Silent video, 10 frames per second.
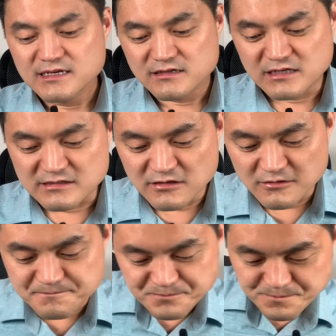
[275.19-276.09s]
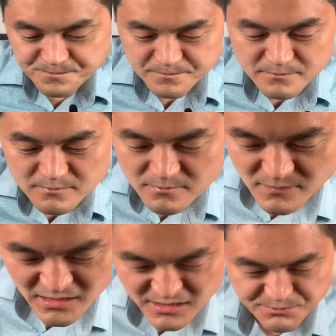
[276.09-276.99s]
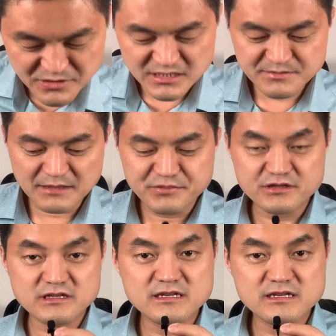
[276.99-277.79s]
그래서 10편 14편